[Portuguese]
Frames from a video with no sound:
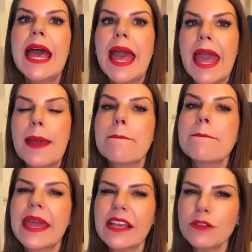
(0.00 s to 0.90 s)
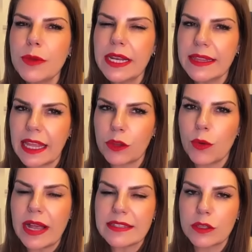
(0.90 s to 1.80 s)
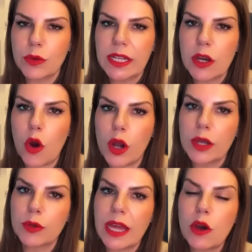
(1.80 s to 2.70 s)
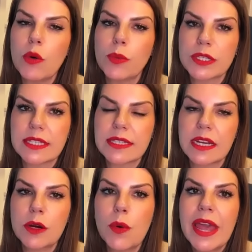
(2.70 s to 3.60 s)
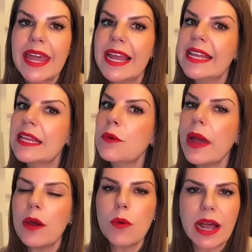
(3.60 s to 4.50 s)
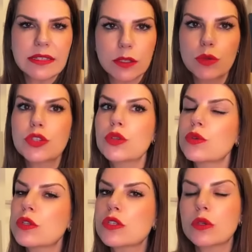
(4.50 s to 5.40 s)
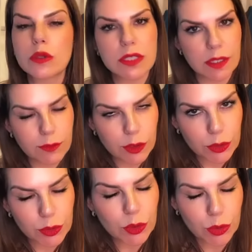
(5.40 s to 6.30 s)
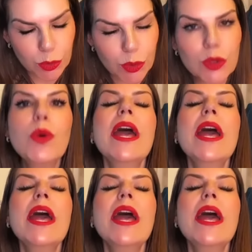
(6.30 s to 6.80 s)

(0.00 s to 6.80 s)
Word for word: É mesmo ele tendo ácido glicólico na composição, ele não é um ácido de uso exclusivo noturno.